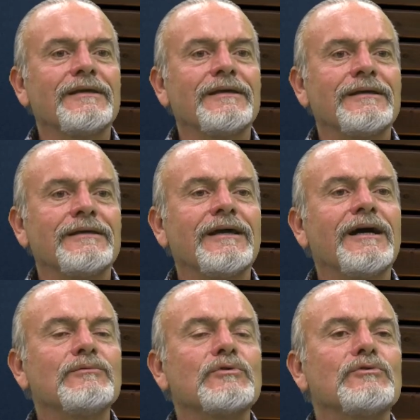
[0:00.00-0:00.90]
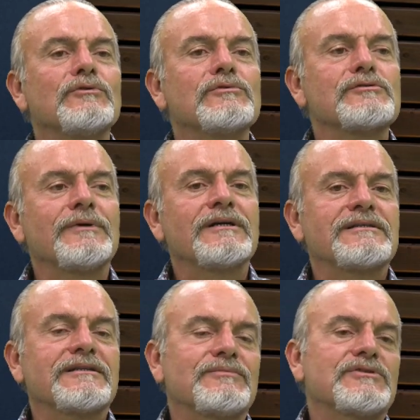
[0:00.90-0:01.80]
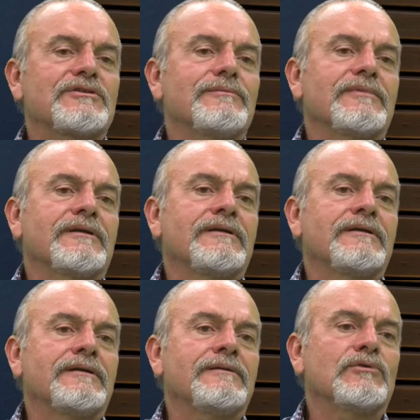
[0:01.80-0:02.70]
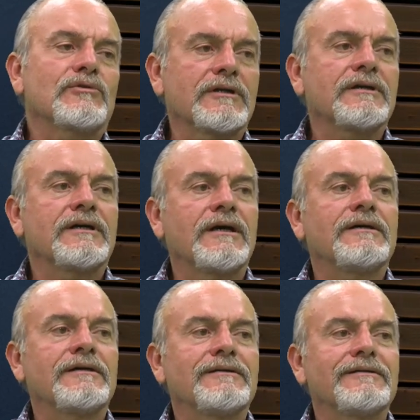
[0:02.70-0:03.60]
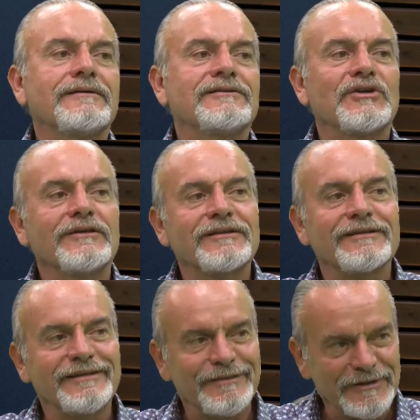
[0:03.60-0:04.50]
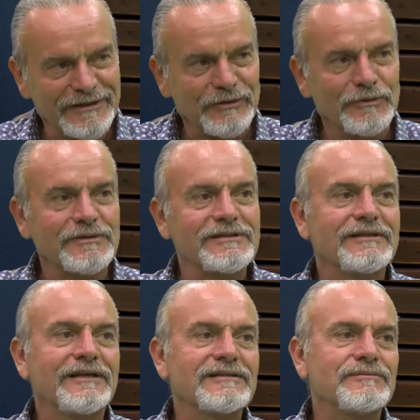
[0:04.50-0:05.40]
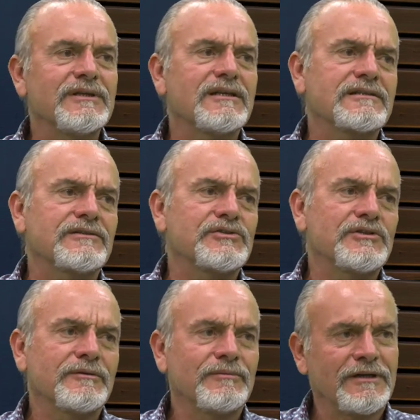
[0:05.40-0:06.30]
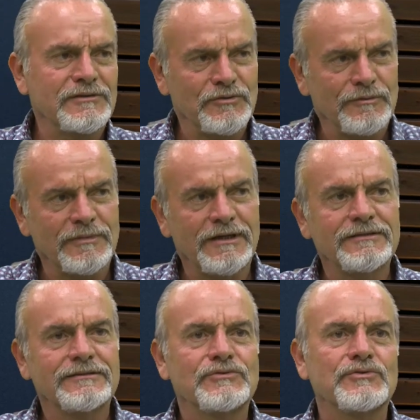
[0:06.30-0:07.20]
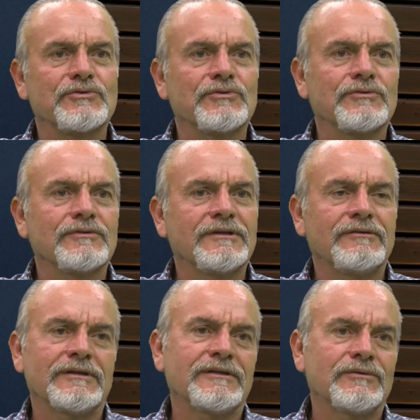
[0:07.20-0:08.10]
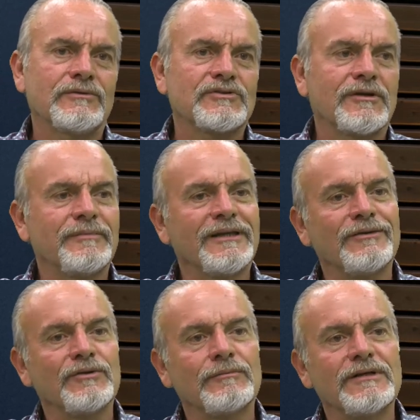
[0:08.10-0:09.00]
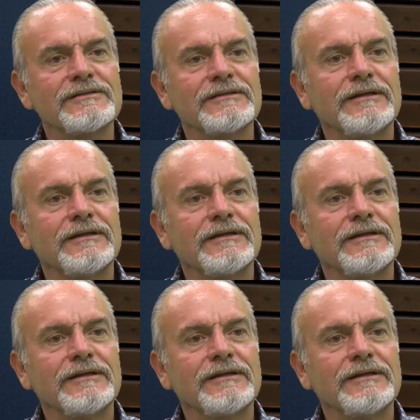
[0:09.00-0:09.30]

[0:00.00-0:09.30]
Ee, yağmurluğumuz bahsetmiştim. Ee, mutlaka çantanın dibinde olması lazım. Yaz, kış, ilkbahar, sonbahar. Çünkü havanın ne olacağı belli olmaz.